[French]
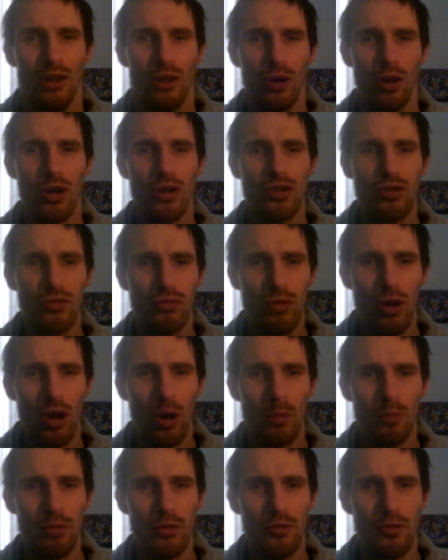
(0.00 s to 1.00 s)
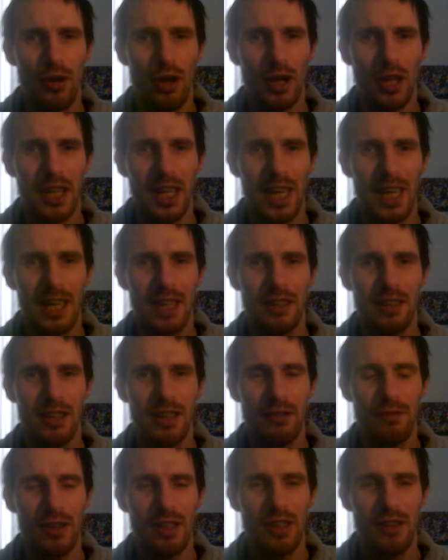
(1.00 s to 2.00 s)
le joueur buveur Greg
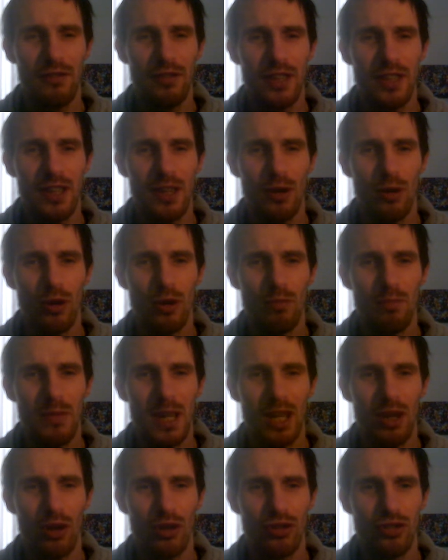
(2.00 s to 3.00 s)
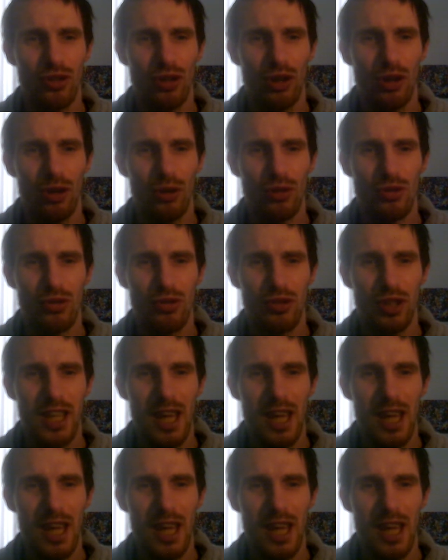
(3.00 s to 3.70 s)
qui fait des vidéos mélangeant euh,